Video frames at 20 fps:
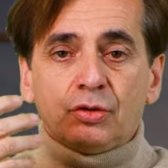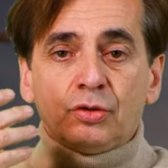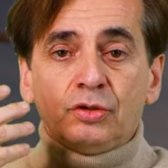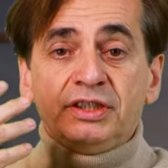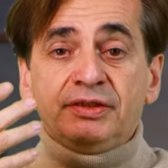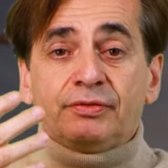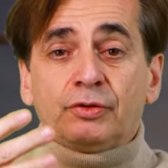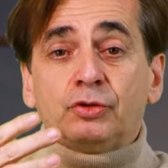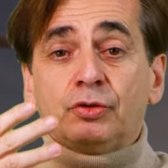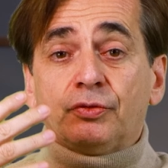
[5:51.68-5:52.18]
le
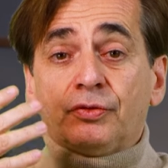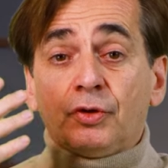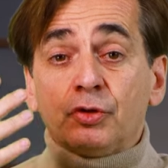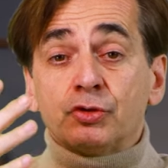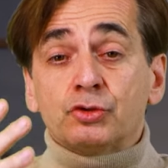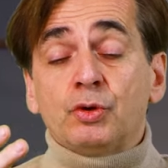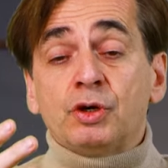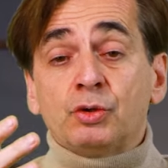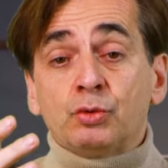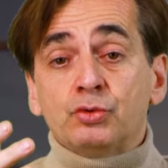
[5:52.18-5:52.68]
livre de
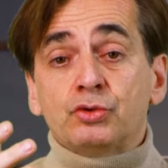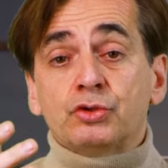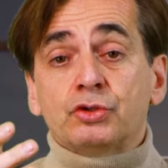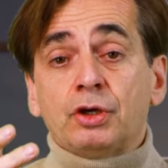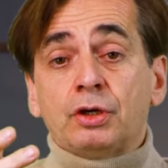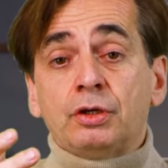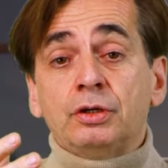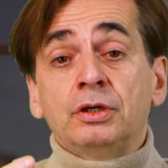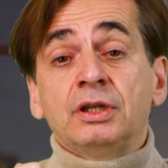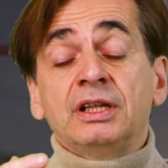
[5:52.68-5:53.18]
François
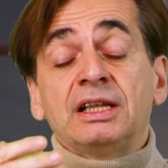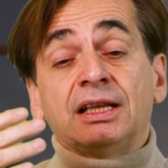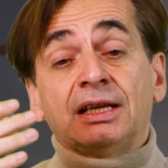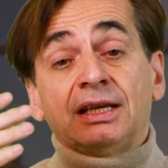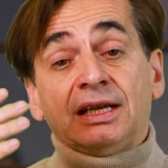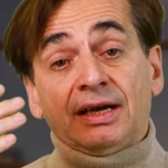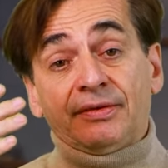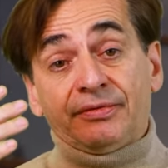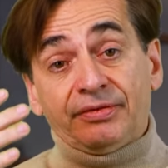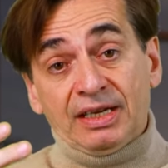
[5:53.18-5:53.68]
Roustan,
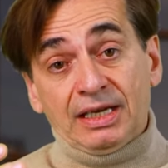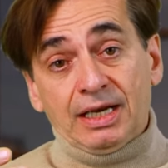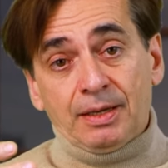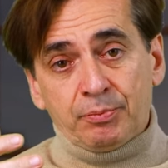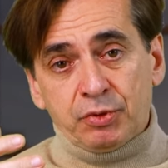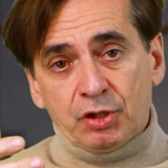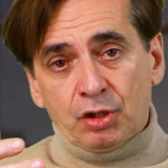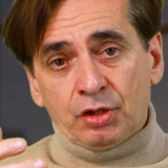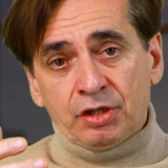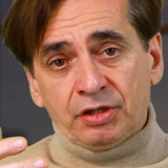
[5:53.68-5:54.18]
La fin de la
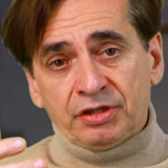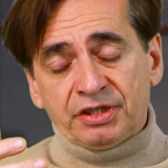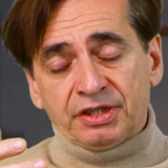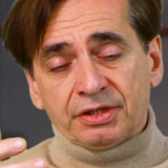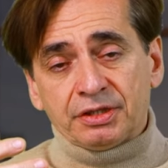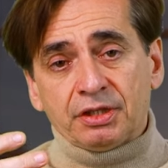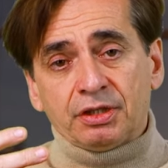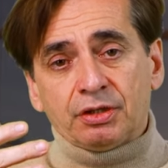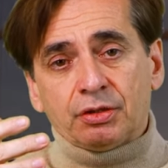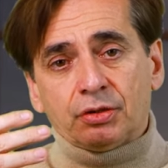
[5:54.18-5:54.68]
plainte,
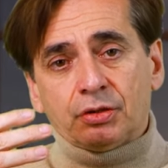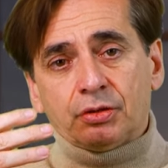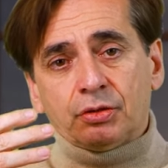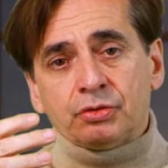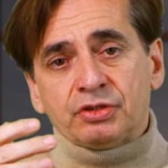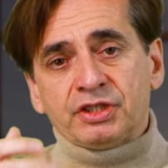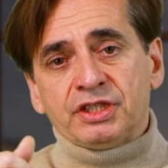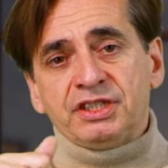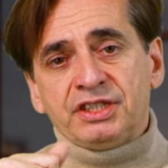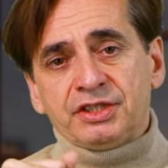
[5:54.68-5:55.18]

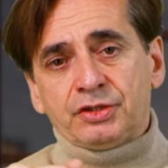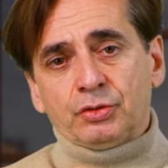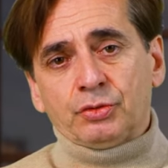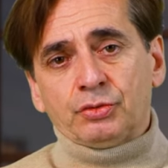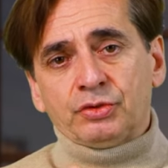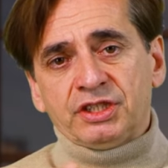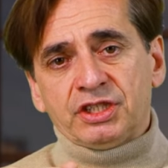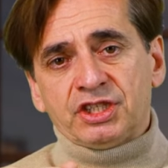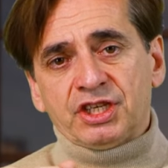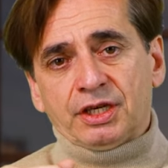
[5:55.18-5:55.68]
aux éditions
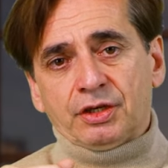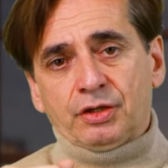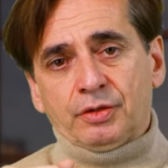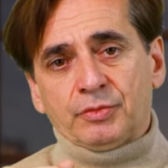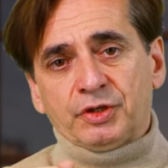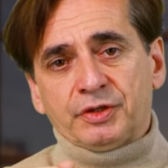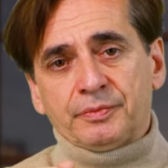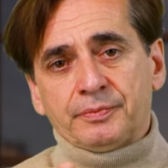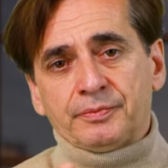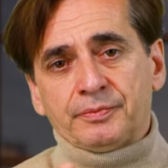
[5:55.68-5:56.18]
Odile Jacob.